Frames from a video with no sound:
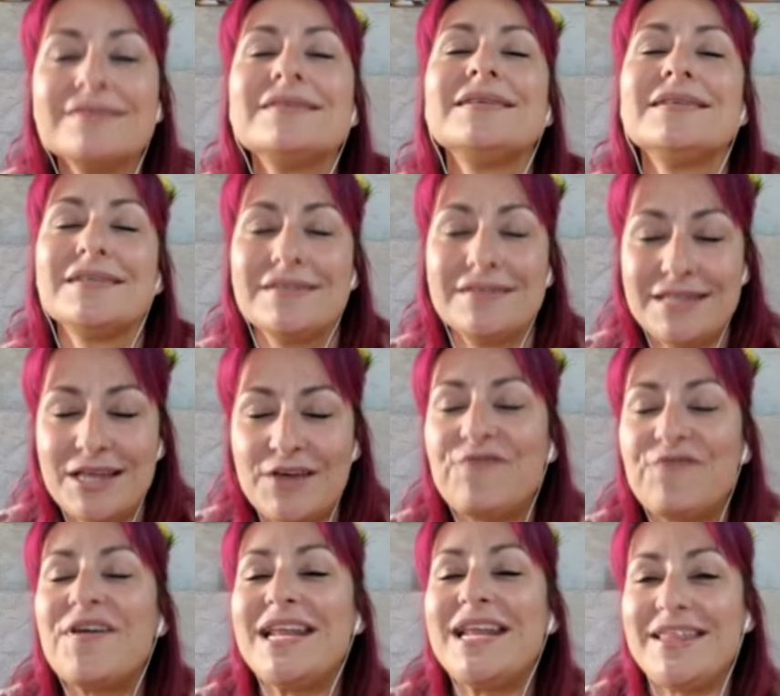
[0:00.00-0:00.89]
de
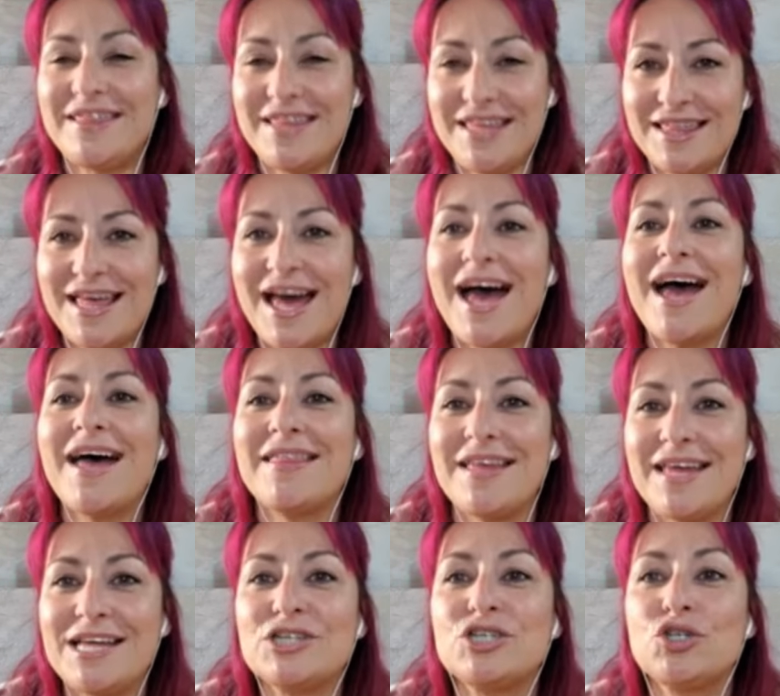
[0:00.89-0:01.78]
felicidad
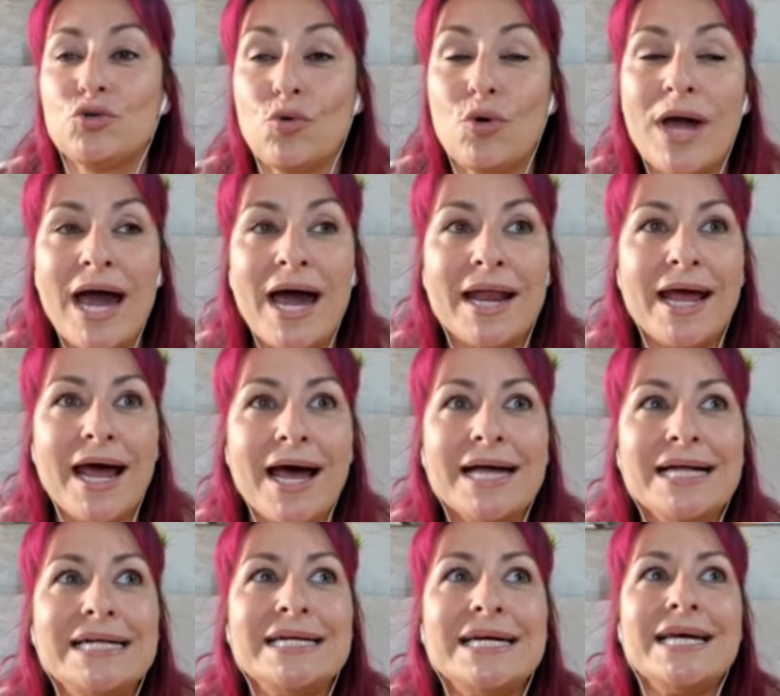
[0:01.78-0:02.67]
en su cara.
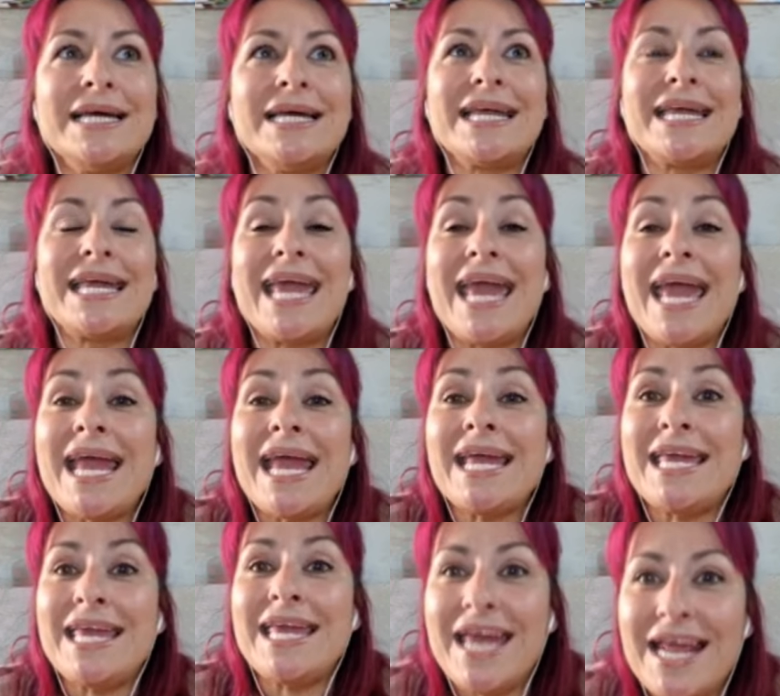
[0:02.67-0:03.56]
¿Qué
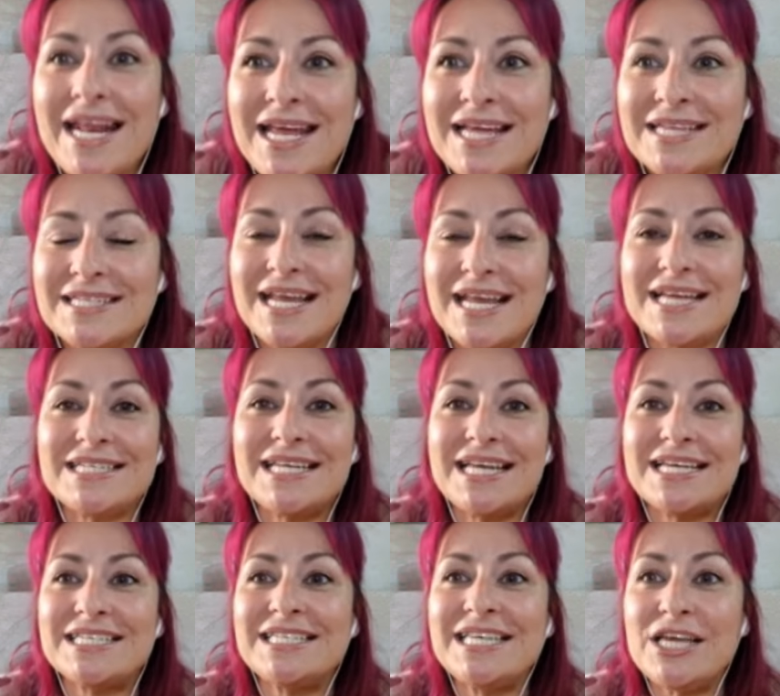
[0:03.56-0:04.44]
quieres? Es que
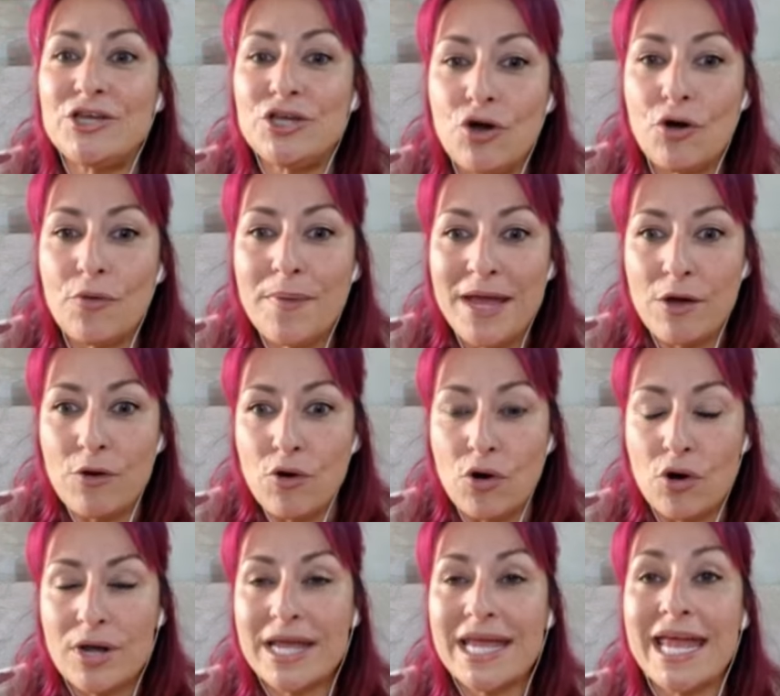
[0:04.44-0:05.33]
si yo
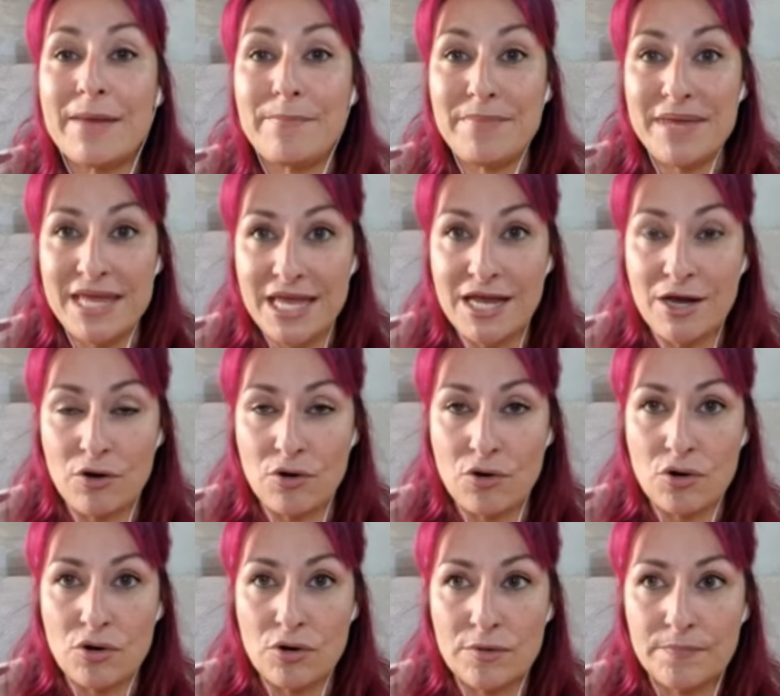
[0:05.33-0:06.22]
veo que mi
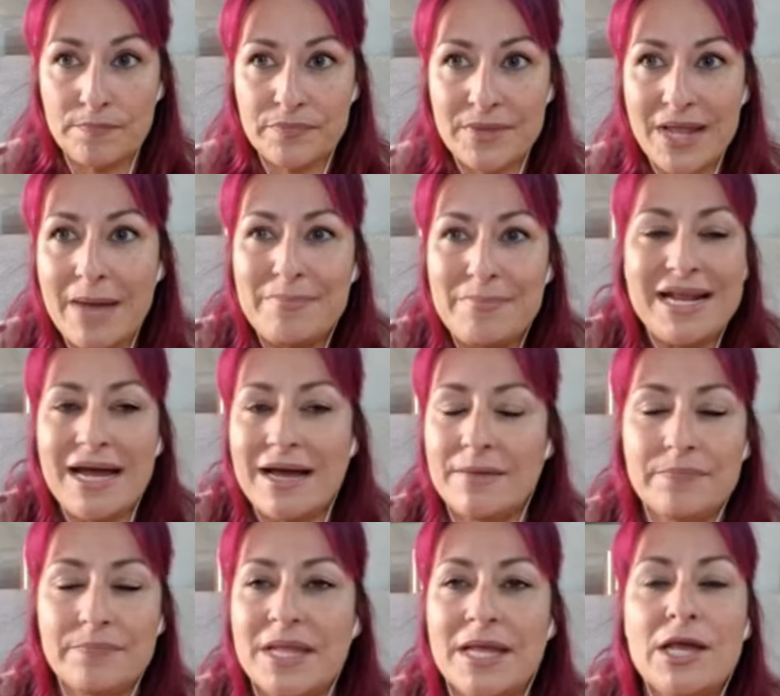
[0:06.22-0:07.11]
hijo, ah,
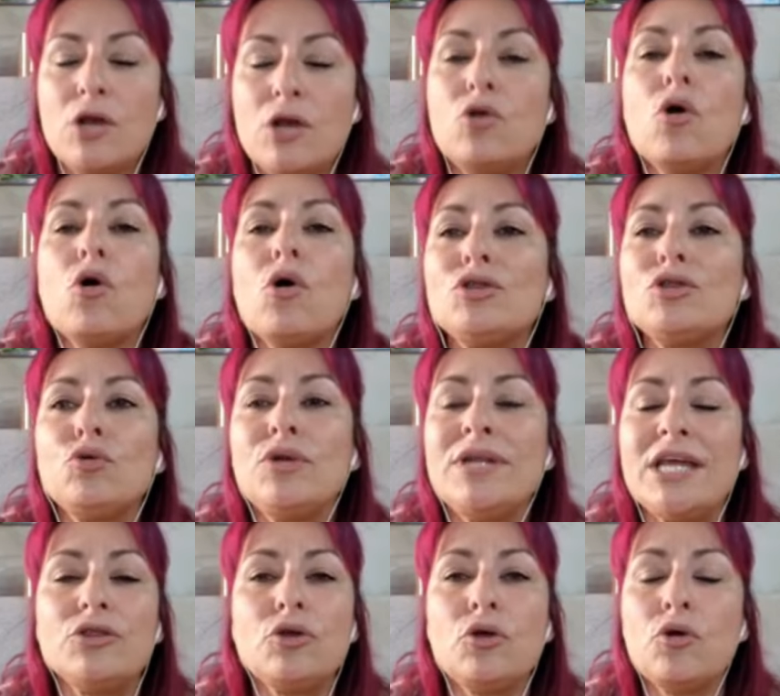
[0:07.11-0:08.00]
mira, luego a tu
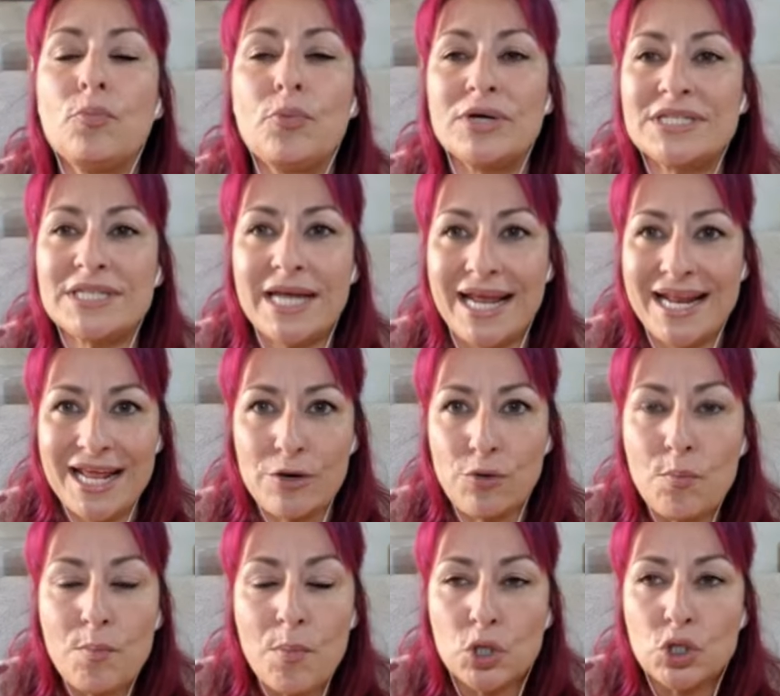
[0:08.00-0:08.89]
nieto lo puedes querer
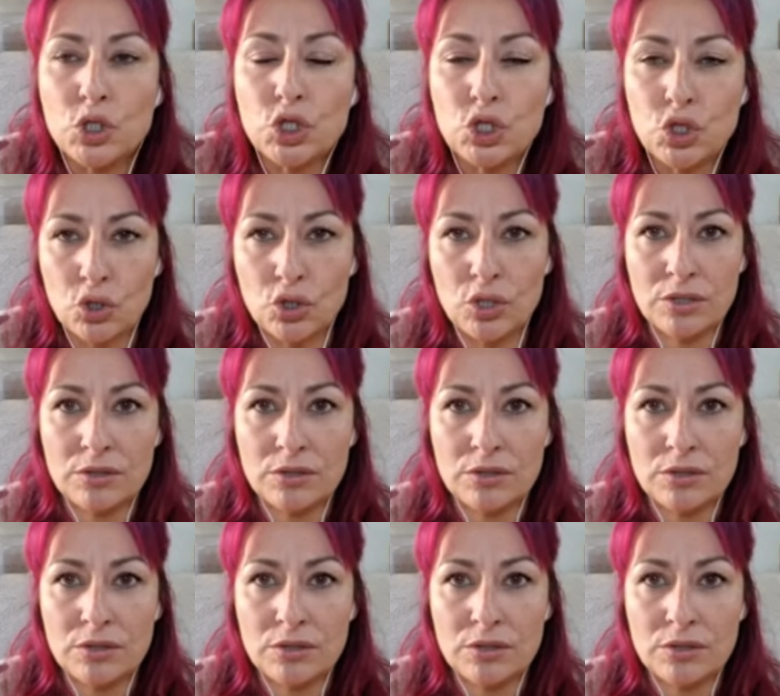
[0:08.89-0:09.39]
un montón,